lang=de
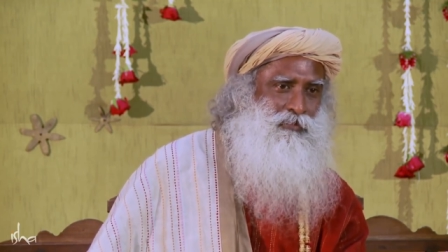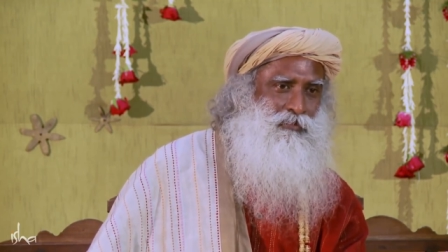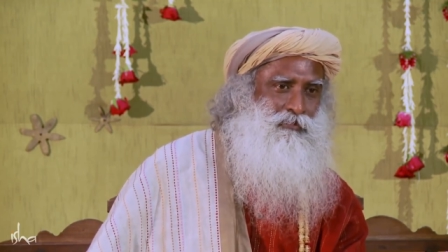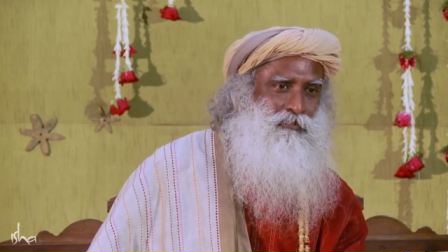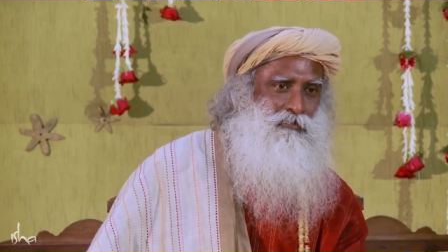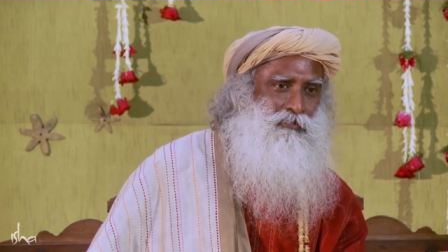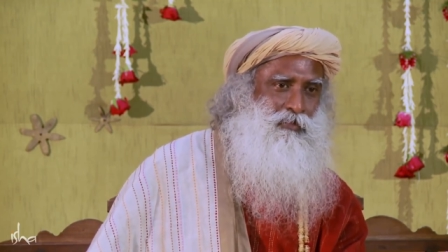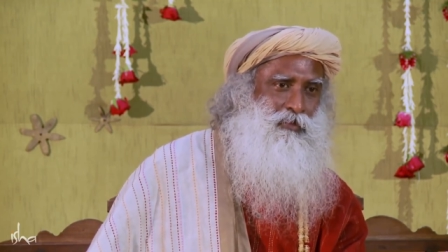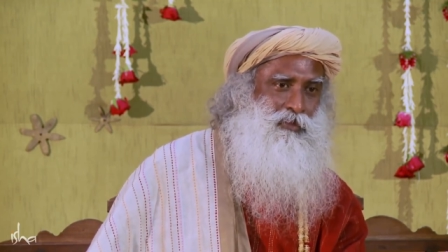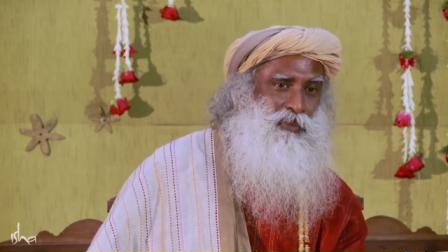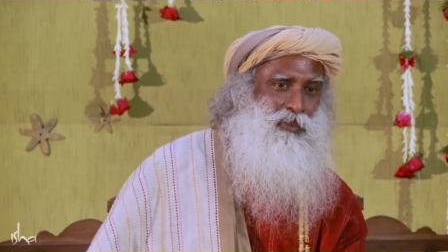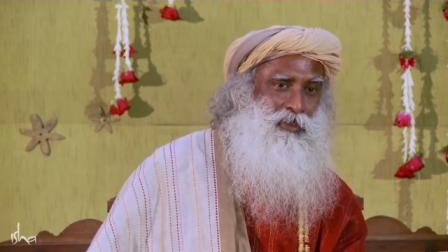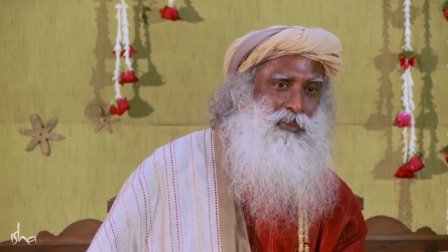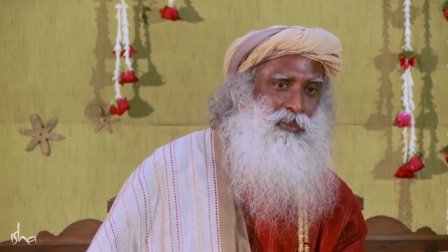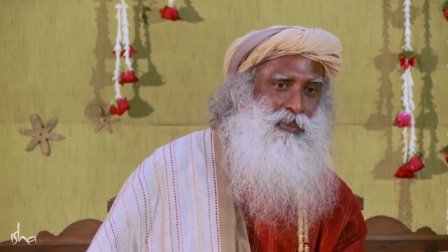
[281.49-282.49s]
Vier
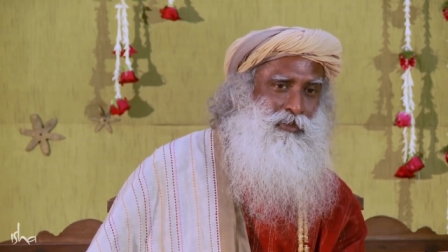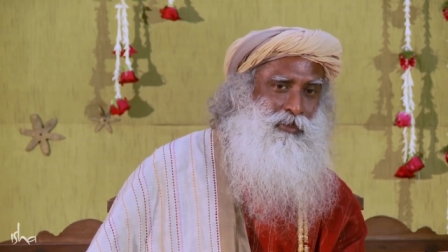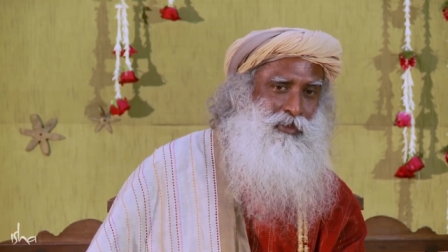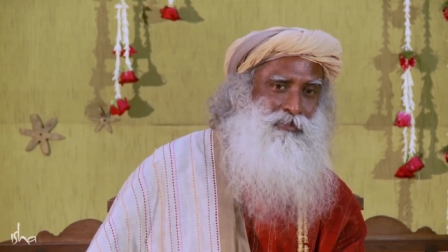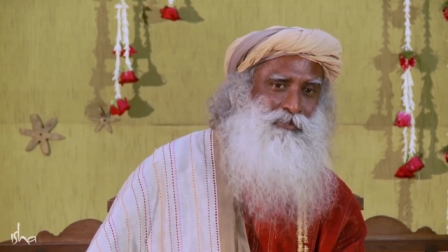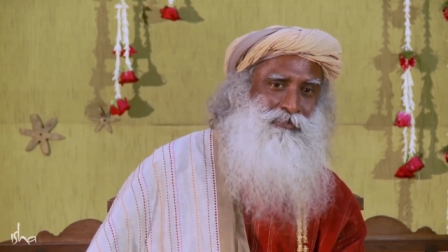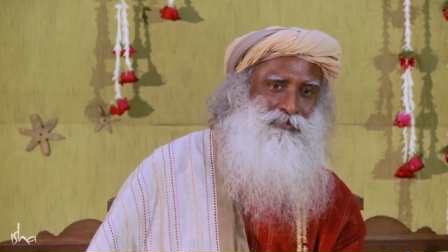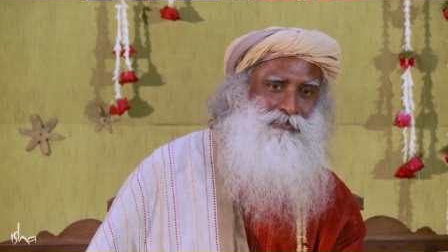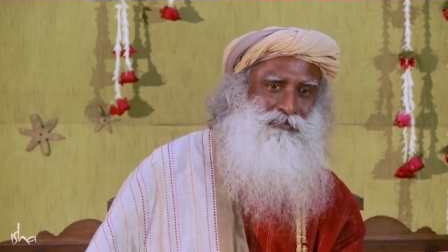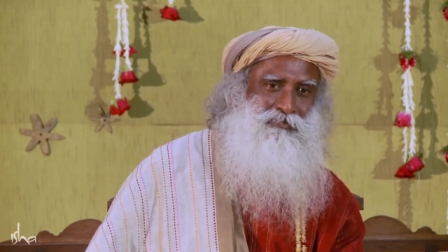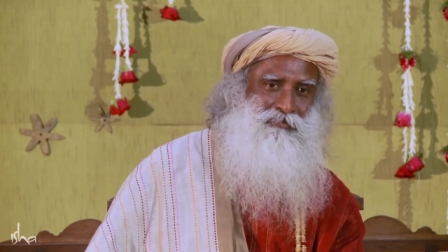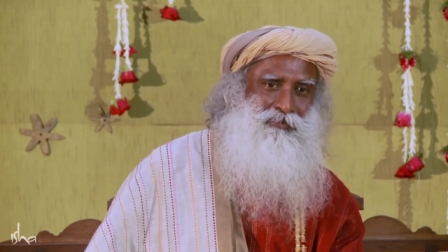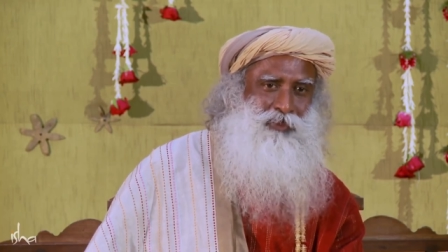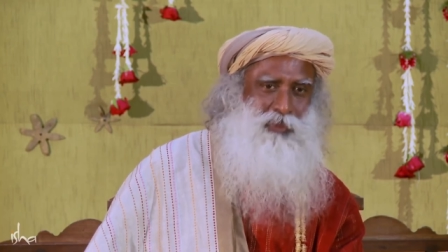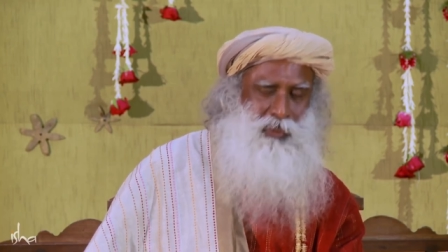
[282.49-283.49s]
Kinder sind da
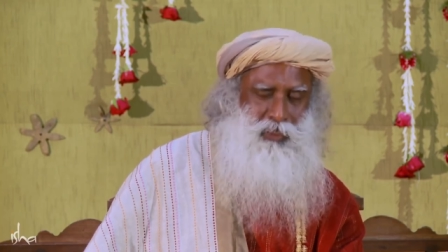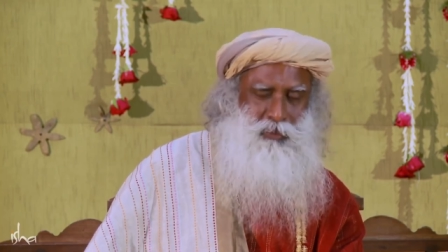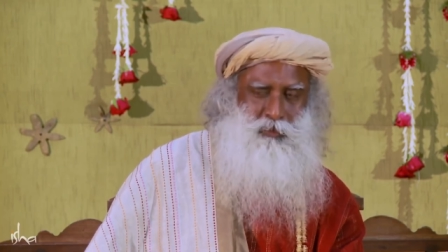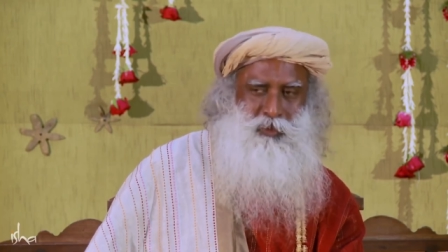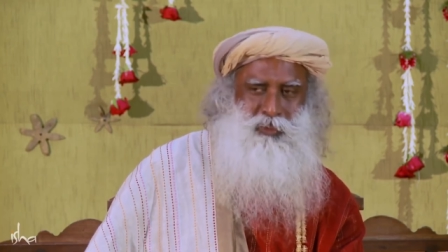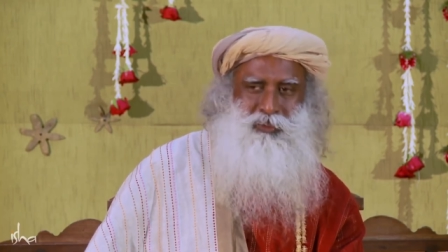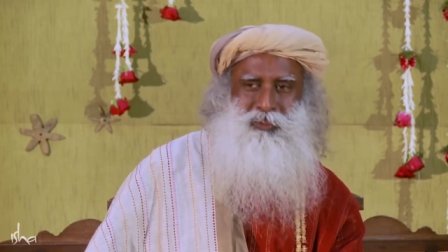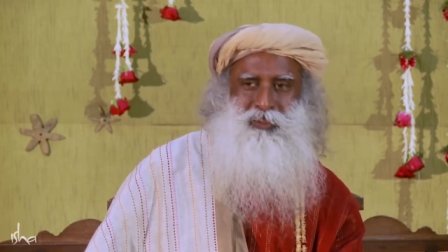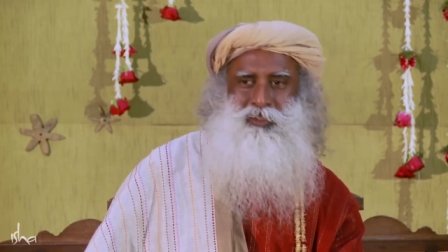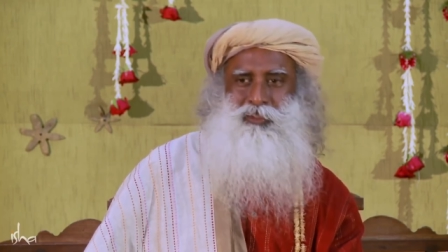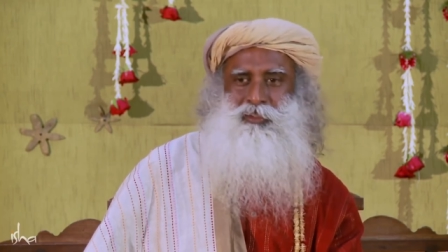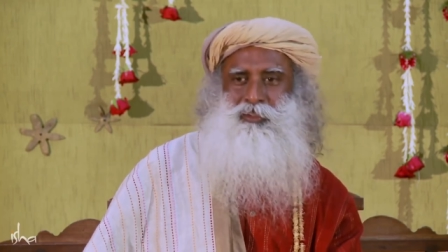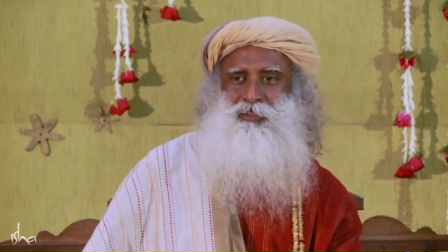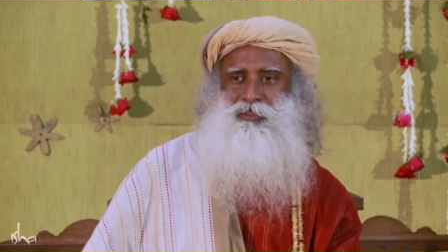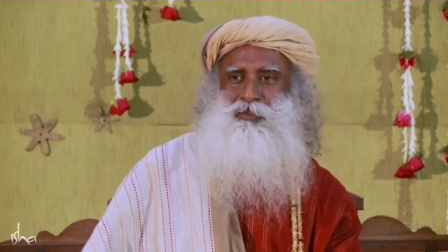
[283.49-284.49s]
und du musst das Geschirr
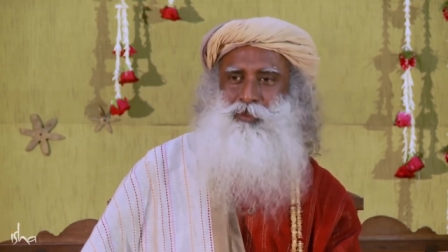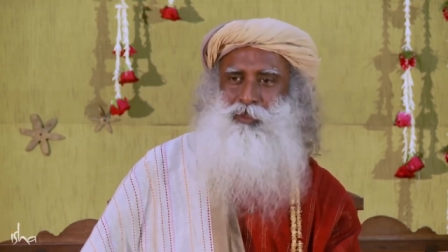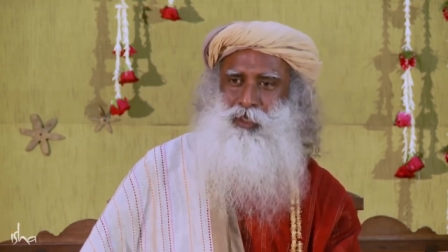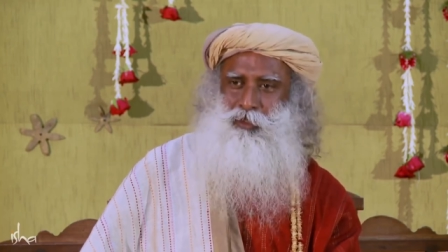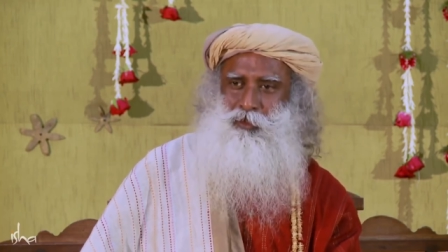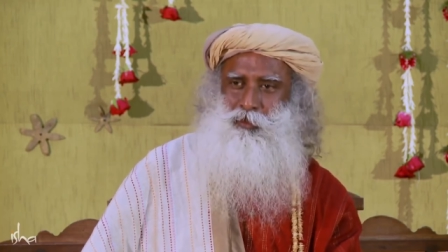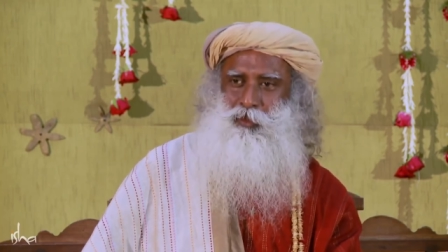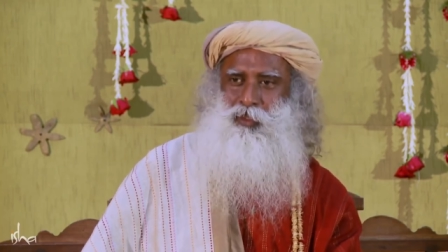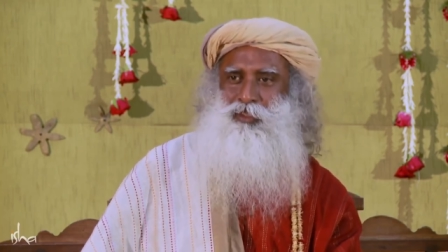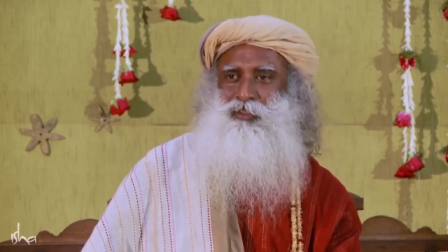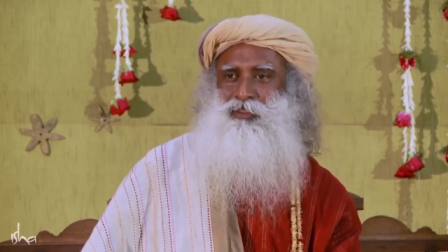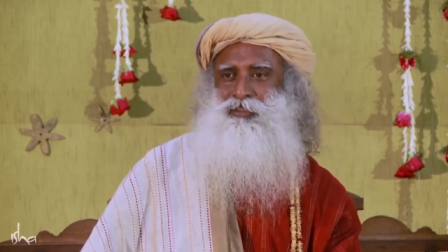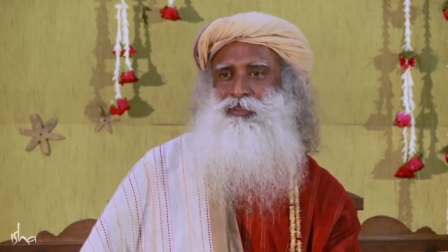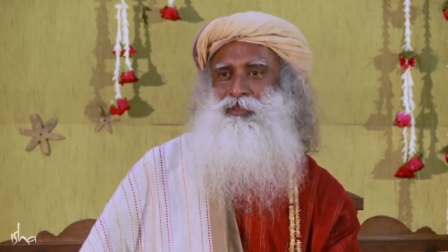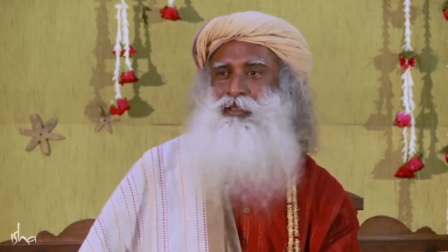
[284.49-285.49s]
spülen, du musst
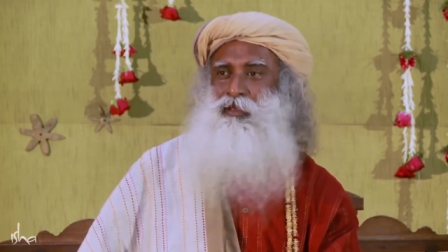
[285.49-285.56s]
alles